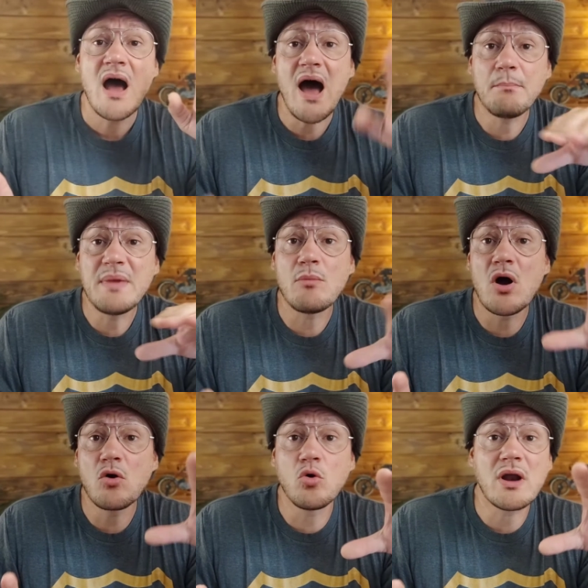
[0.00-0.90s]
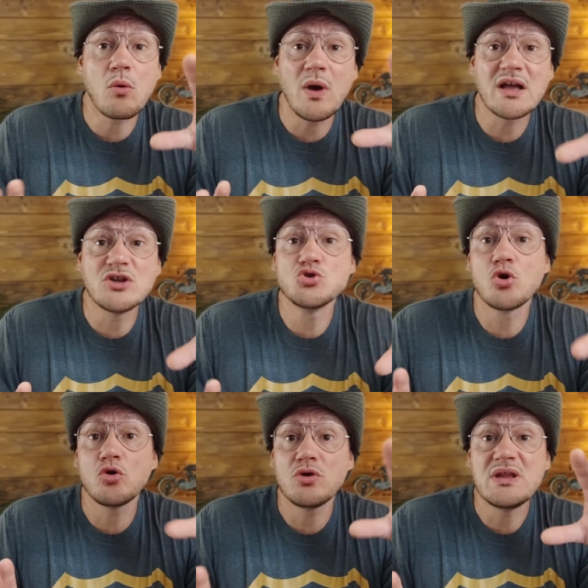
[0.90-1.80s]
Abbiamo ancora qualche
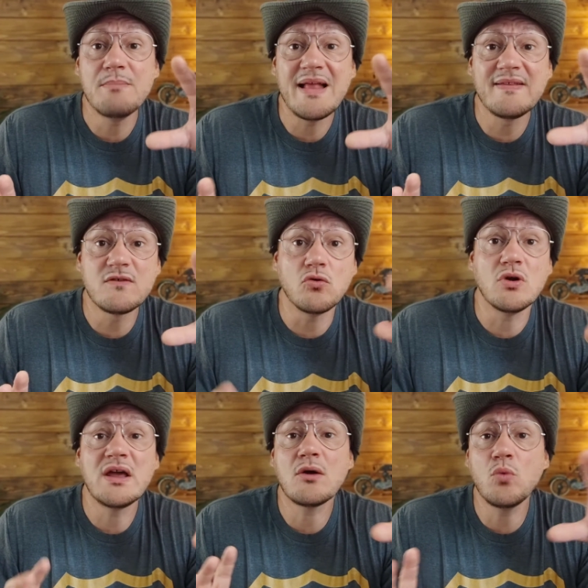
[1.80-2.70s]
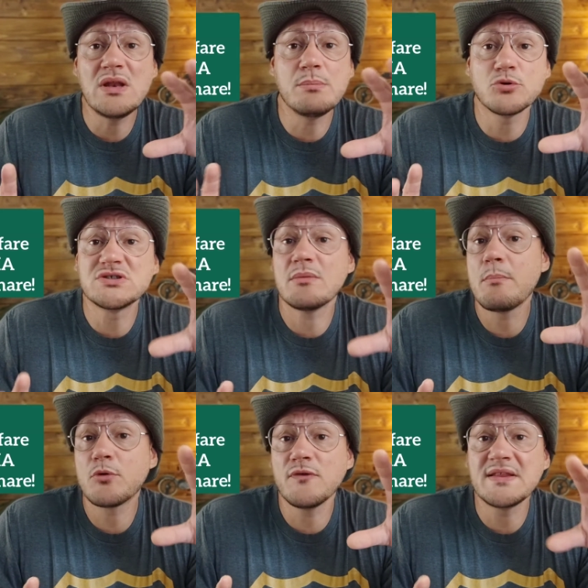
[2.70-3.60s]
giorno di bel sole, quindi possiamo
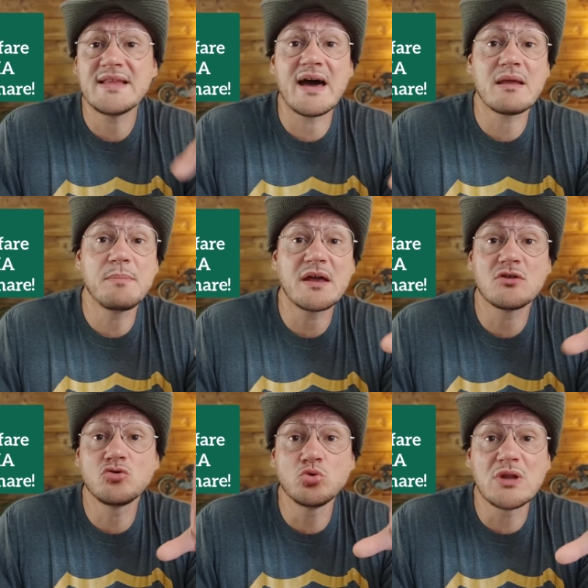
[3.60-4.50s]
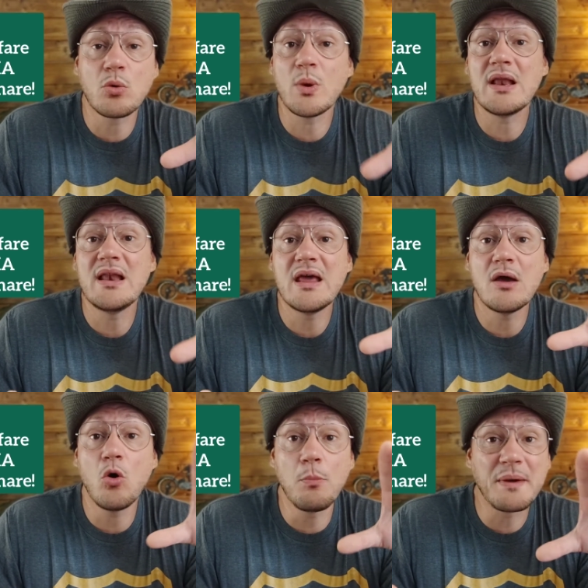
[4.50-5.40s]
approfittare per tutte
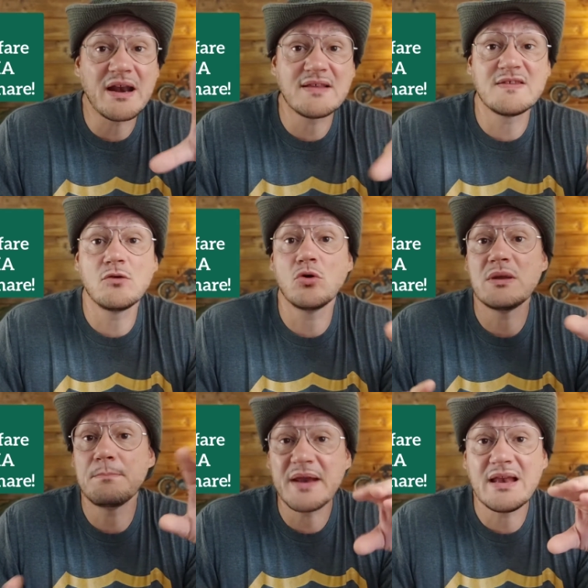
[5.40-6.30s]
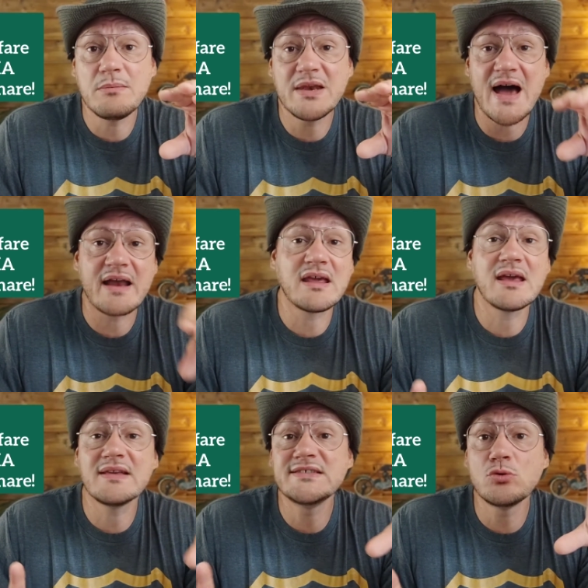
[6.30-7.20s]
quelle operazioni preliminari
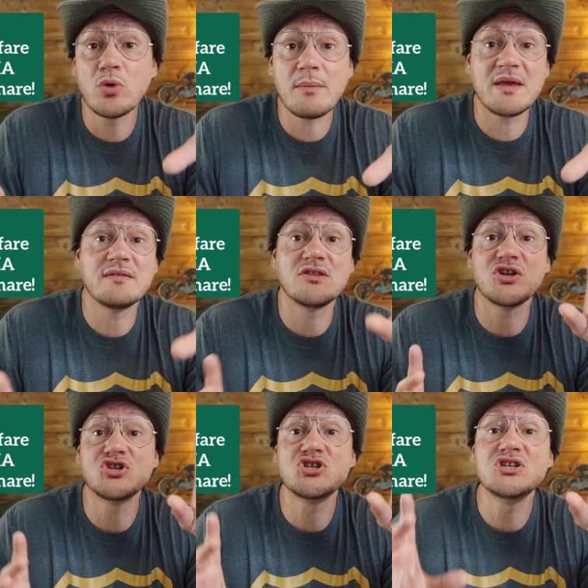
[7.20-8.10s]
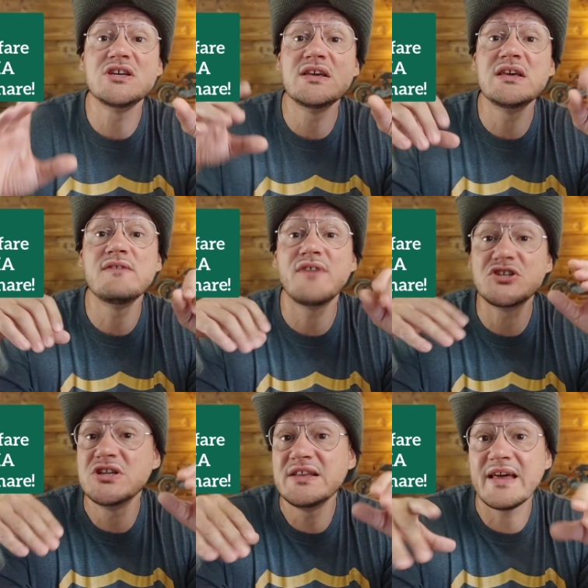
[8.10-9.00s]
che sicuramente ci
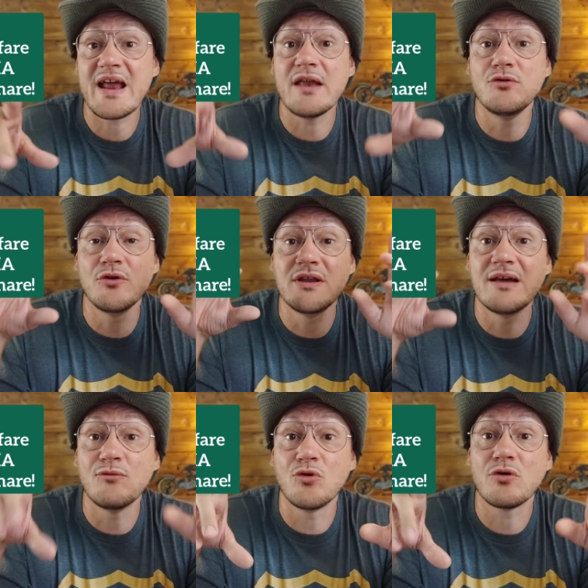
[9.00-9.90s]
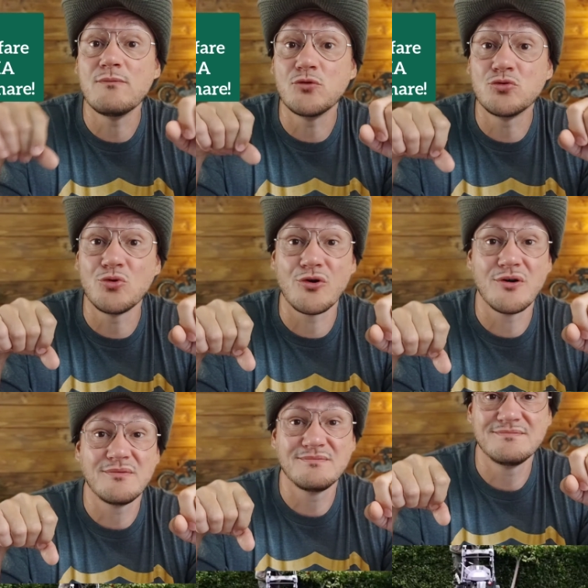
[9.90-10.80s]
faciliteranno il lavoro in futuro.